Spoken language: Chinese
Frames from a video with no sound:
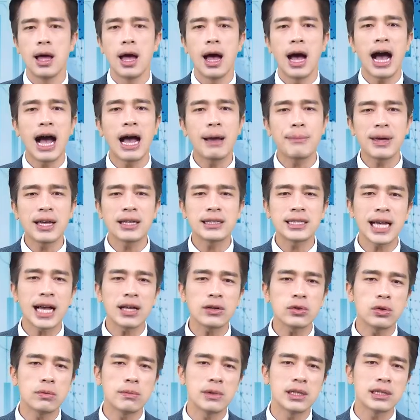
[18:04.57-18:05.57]
还没加
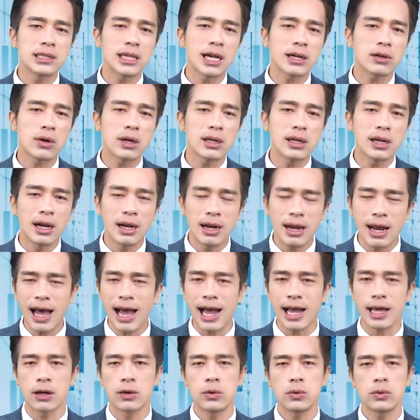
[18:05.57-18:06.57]
入我们相关的
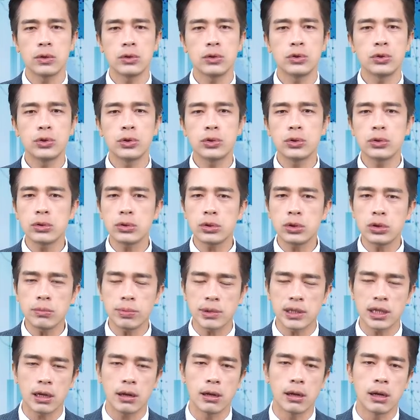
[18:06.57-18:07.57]
Live 或
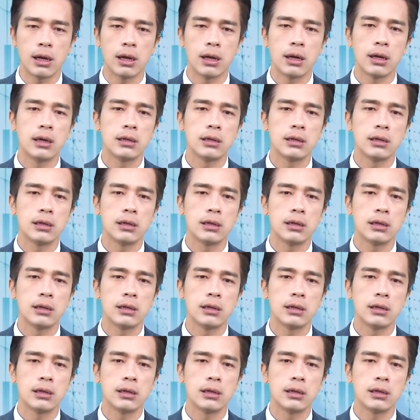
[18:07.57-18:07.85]
YouTube 的